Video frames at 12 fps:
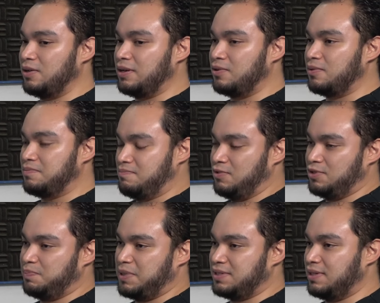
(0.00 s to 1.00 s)

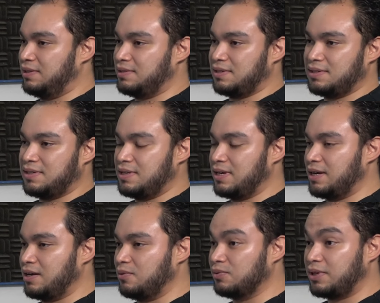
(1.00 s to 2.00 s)
los pacientes que se
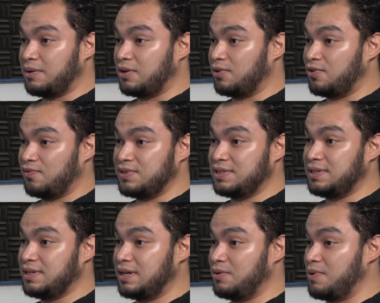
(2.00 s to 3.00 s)
dedican a un trabajo de
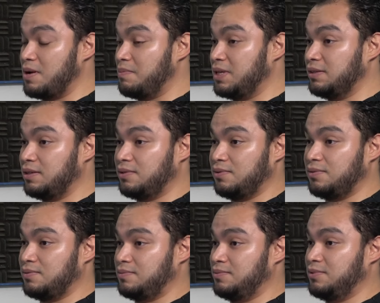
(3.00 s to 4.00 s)
oficina igualmente
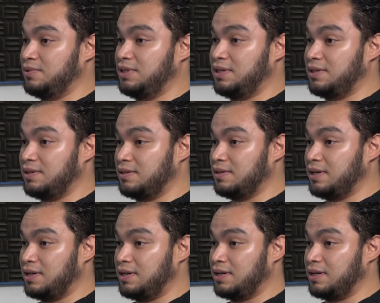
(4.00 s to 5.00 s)
no, no tienen
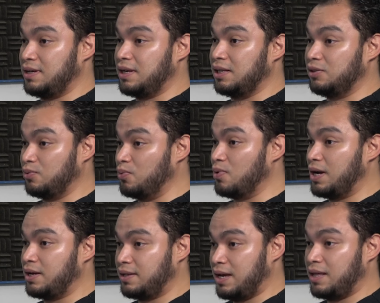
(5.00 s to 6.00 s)
la
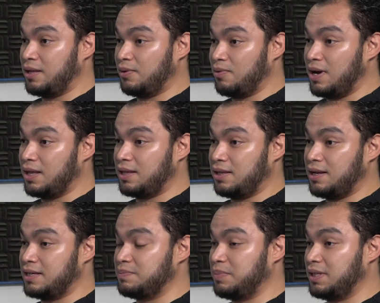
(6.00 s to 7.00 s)
altura adecuada de
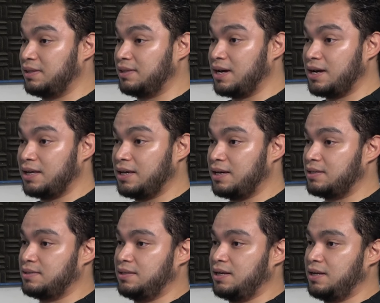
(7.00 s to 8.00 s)
las
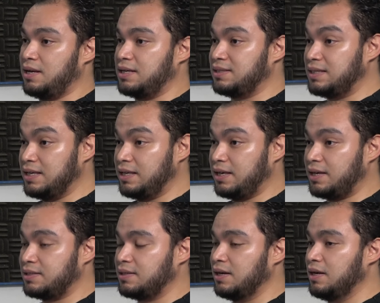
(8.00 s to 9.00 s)
pantallas, de las
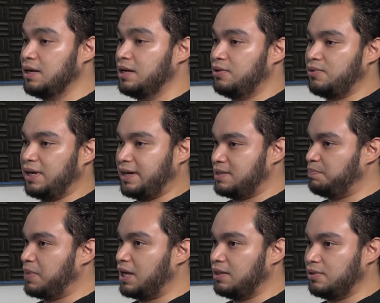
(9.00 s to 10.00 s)
sillas, no hay
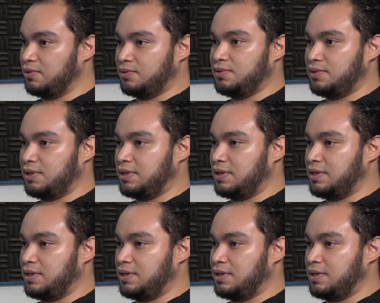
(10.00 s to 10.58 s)
respaldos